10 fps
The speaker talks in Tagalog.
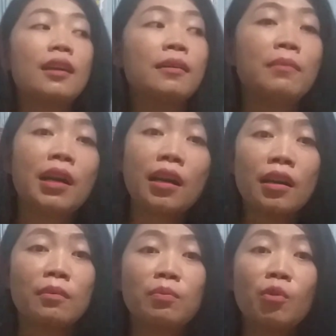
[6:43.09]

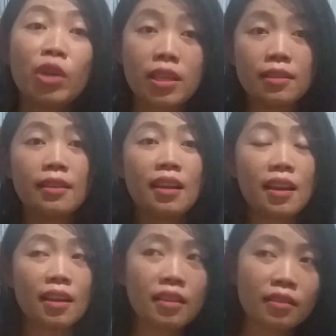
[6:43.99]
mabuhi sila
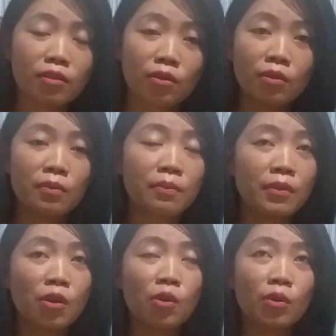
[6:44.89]

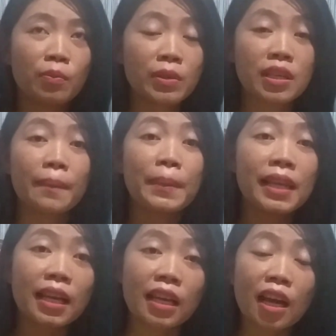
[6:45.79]
o bisag
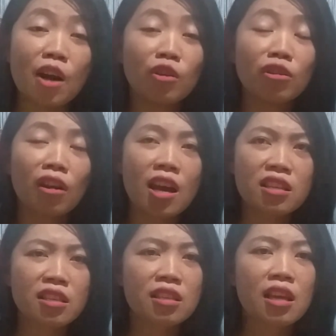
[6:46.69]
pila ra ka
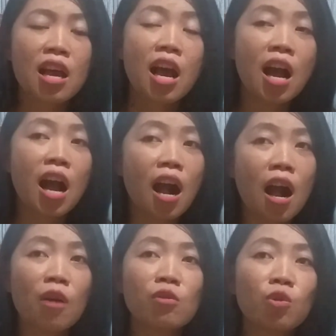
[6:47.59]
oras ang
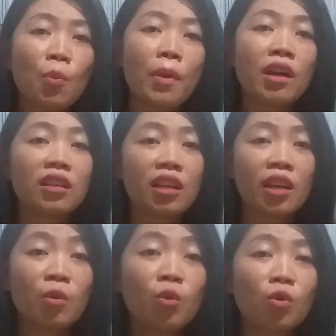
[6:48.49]
akong tubag kay
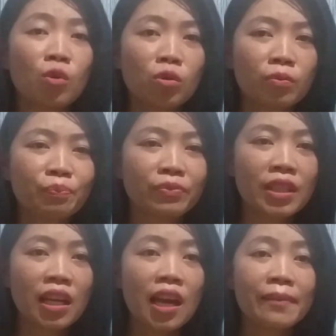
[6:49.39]
ubo
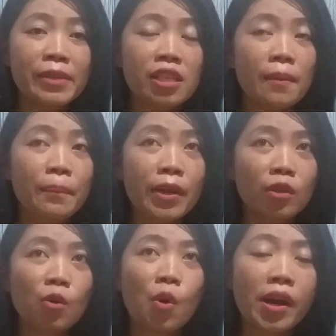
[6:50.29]
bisan
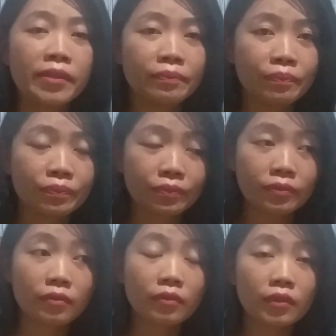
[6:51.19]
pagkuan
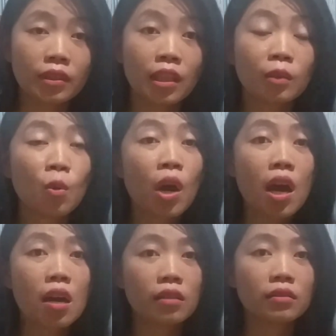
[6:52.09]
katunga
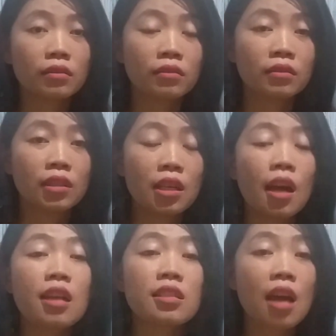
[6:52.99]

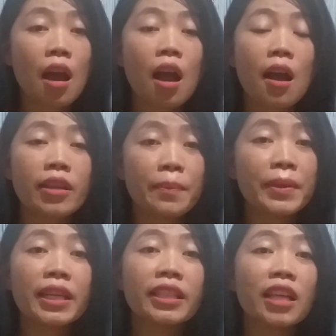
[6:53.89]
sa
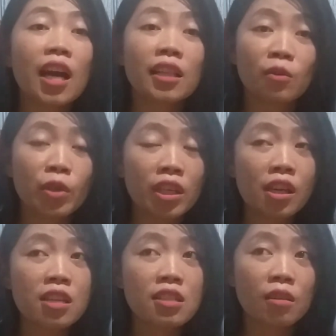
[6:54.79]
napiling nga
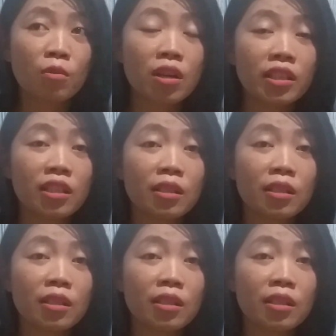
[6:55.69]
katuigan sa ko ang